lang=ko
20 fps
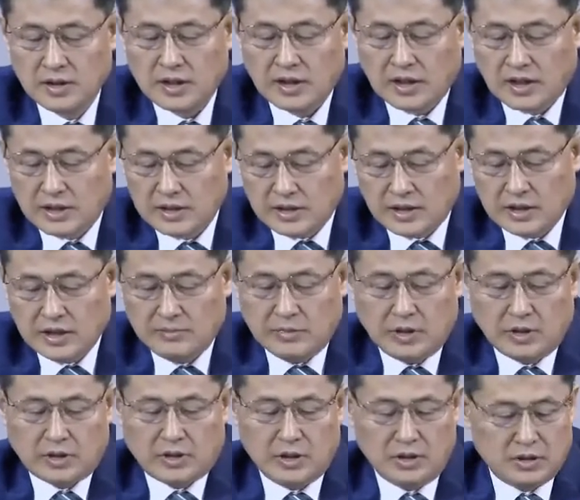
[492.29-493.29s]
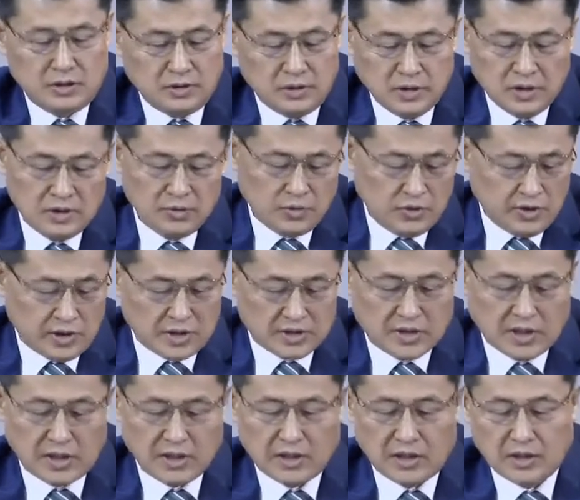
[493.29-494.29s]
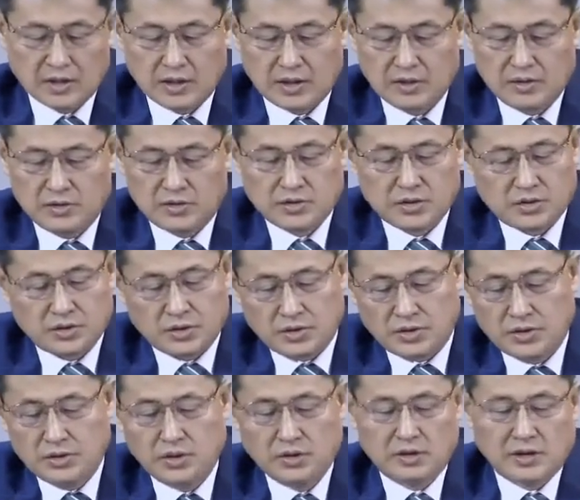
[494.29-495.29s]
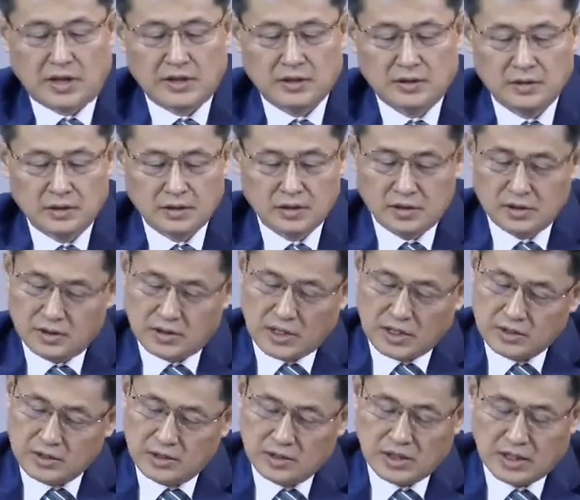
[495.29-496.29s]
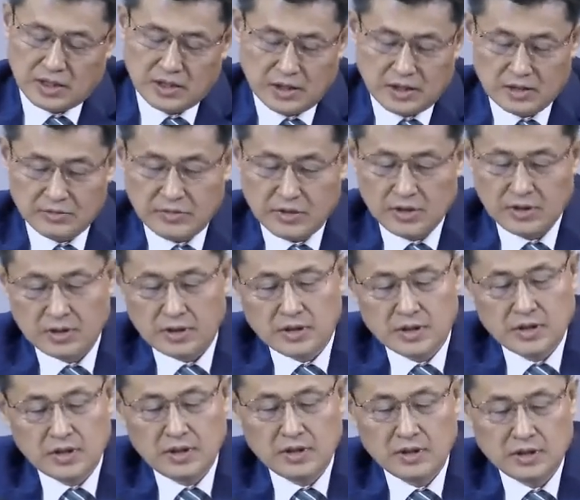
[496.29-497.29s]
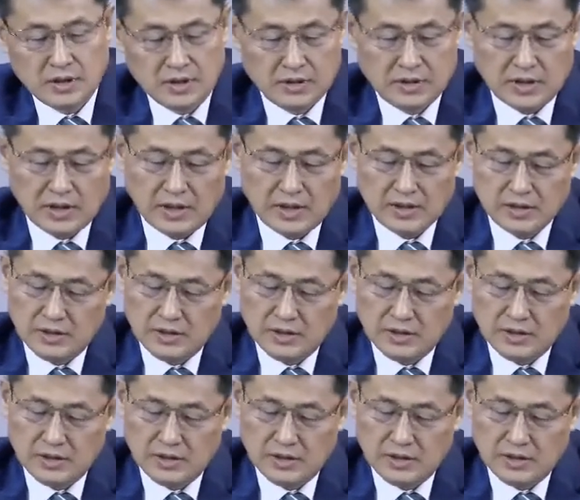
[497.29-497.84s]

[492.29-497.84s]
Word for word: 하나님의 길은 우리의 생각과는 전혀 다른 그러한 하나님의 길이 있다.